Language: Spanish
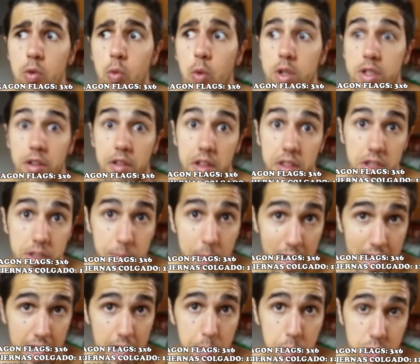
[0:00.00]
400
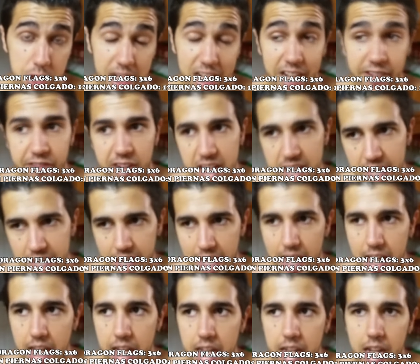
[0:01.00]
miligramos de cafeína
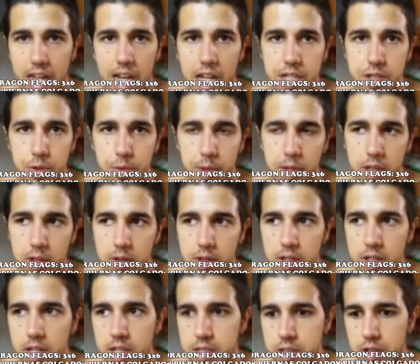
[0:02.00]
que, la he subido,
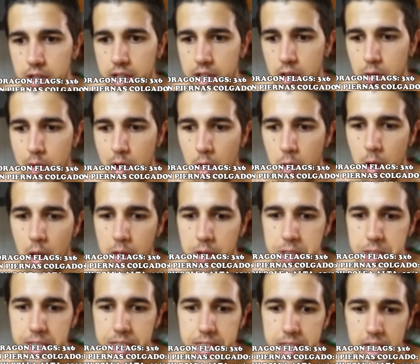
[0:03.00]
he, doblado la
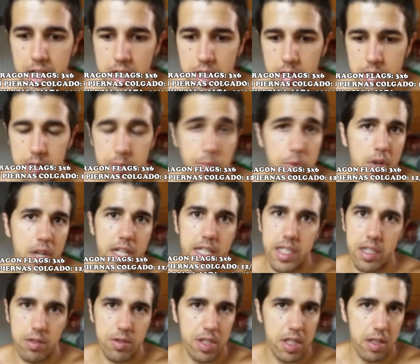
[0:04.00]
dosis porque
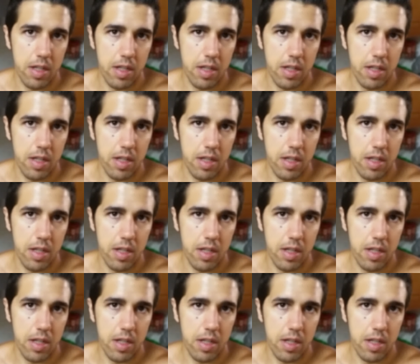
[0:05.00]
esta,